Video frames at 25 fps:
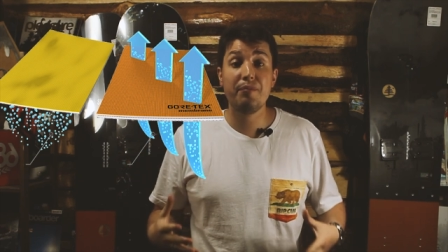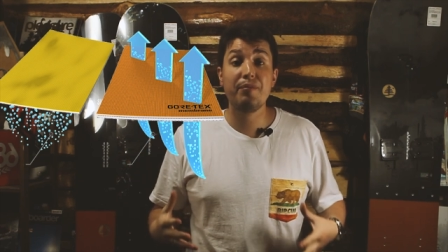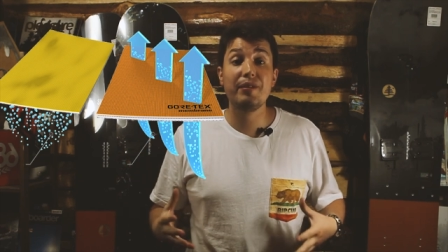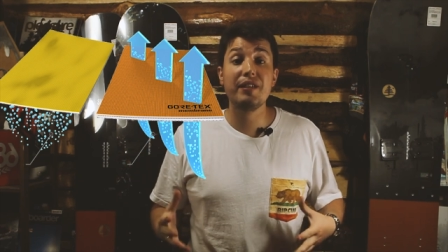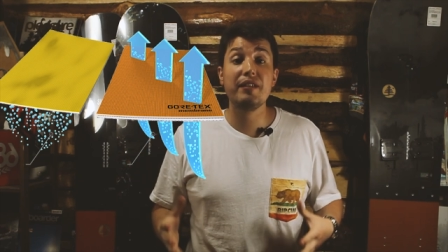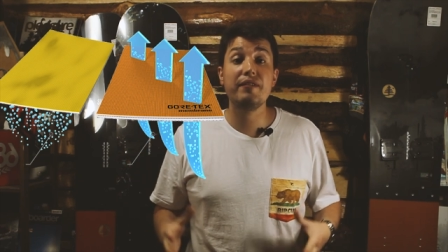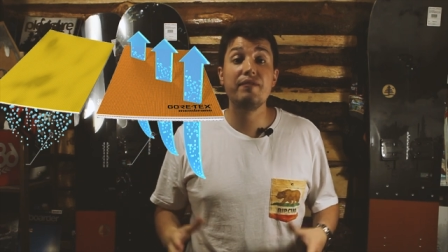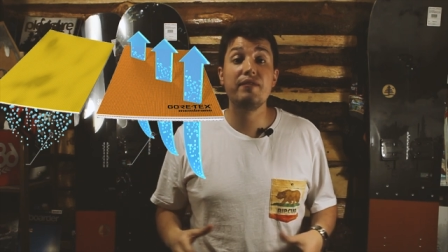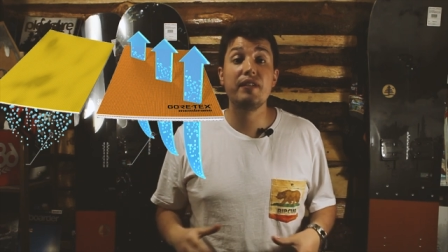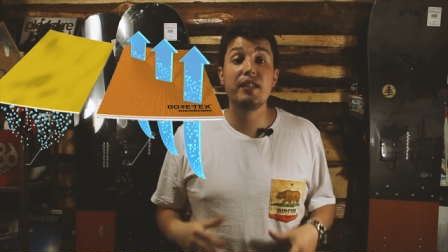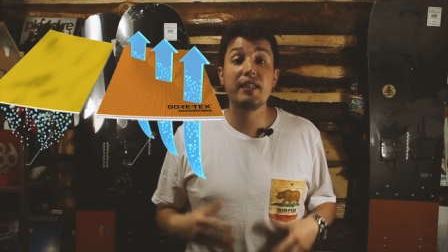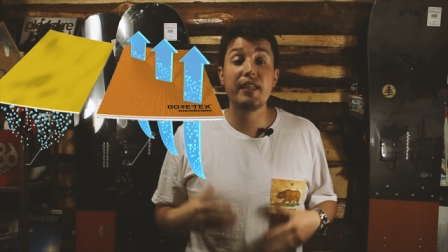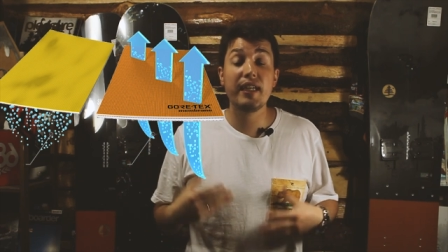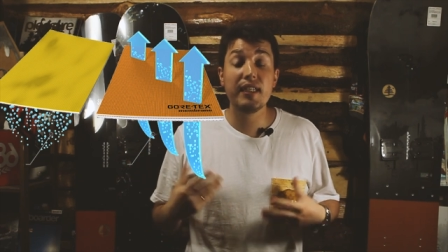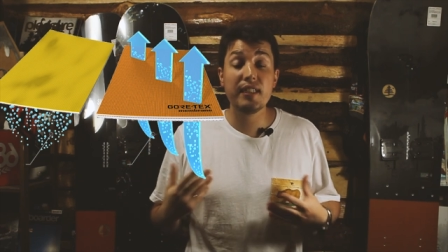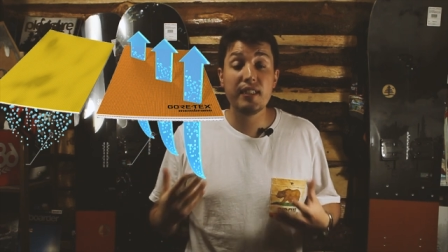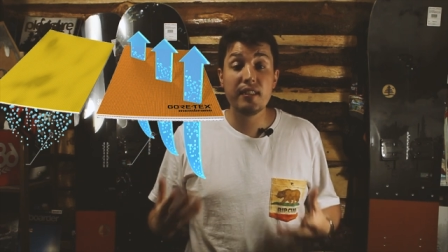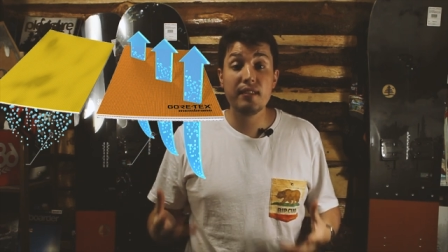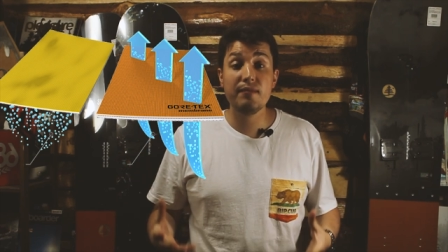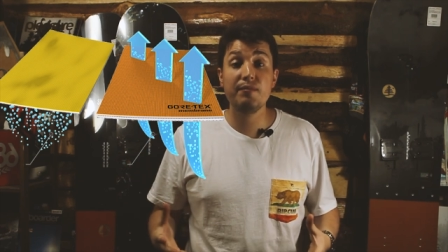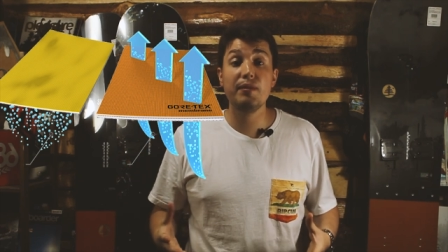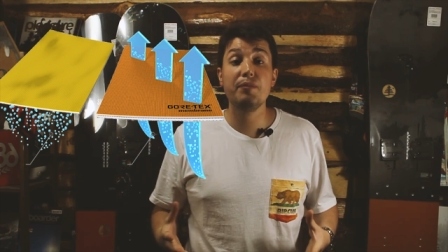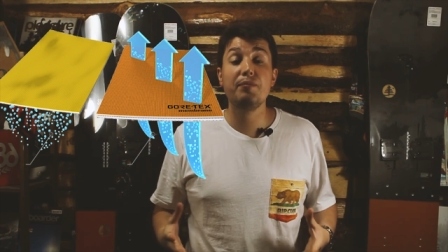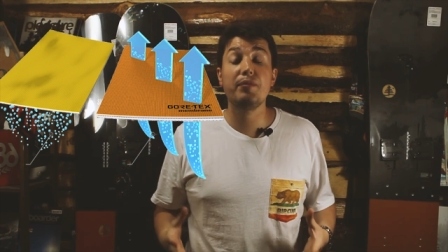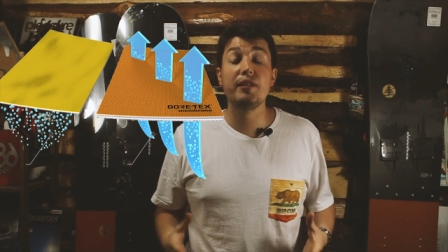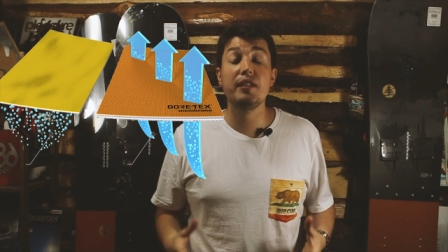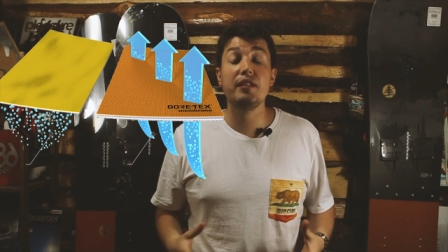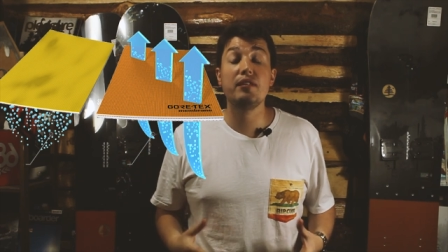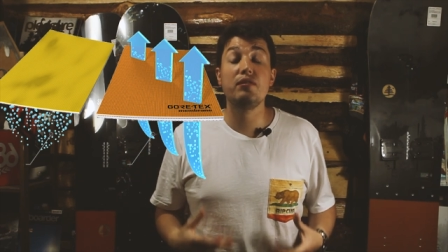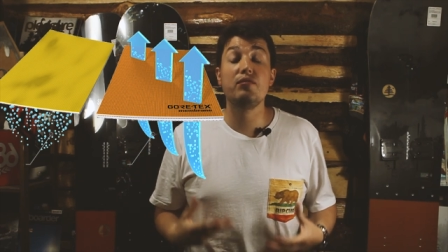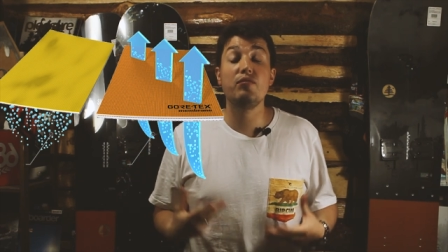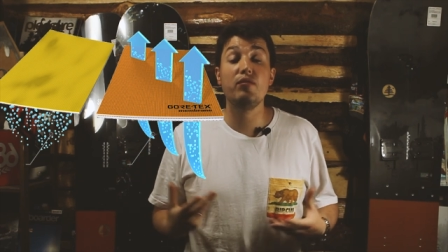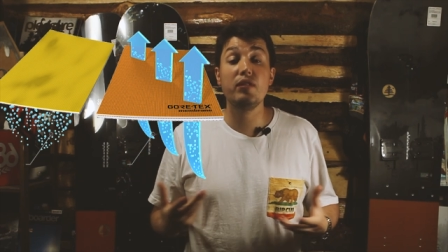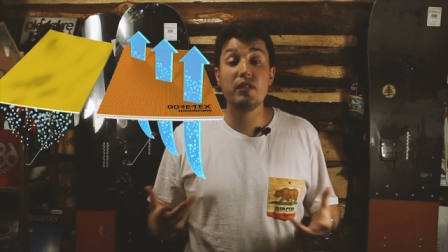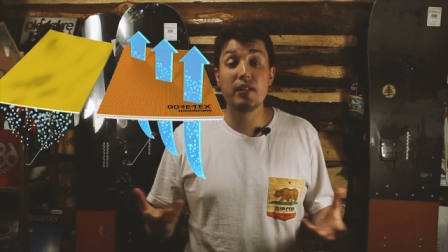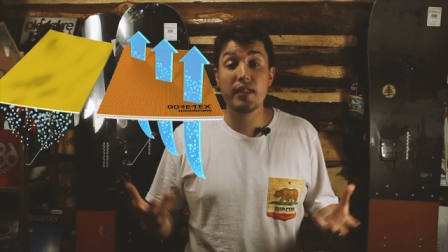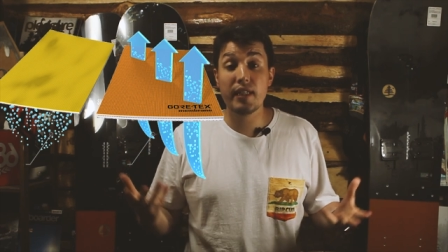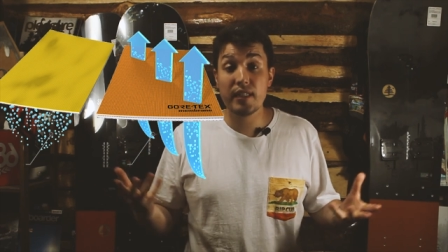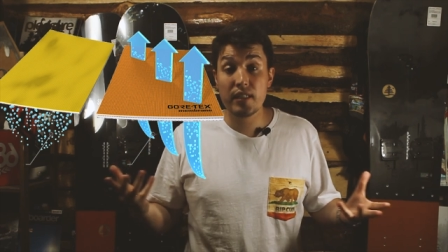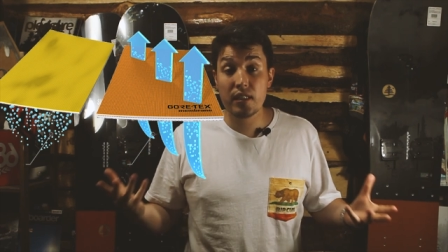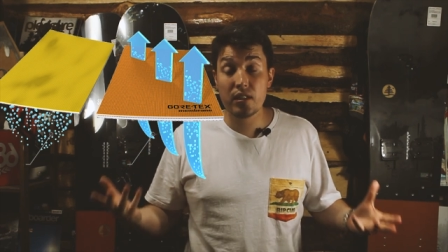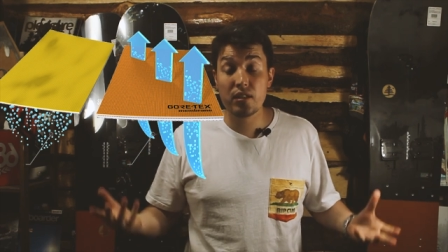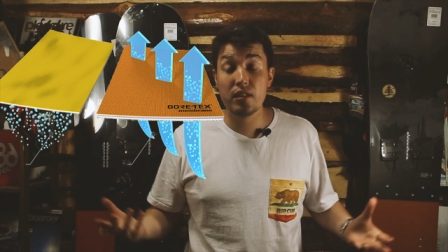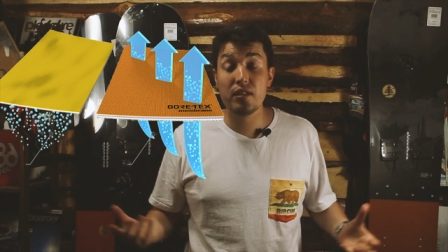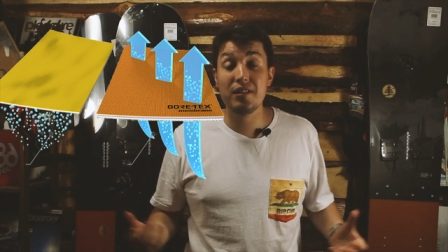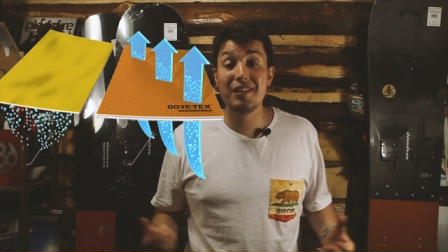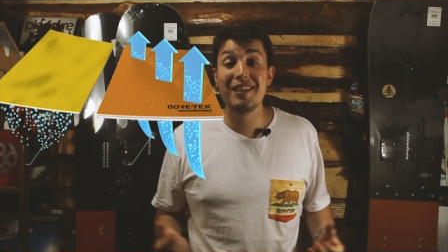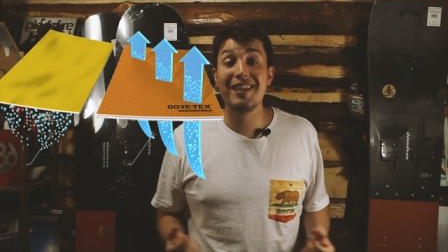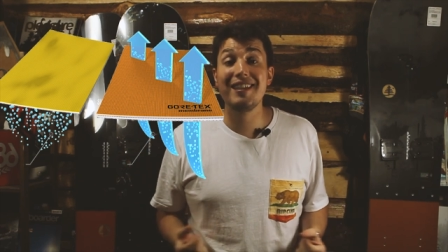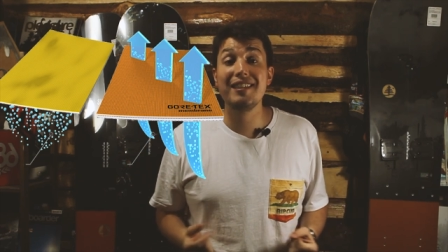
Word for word: в организме происходит, конечно же,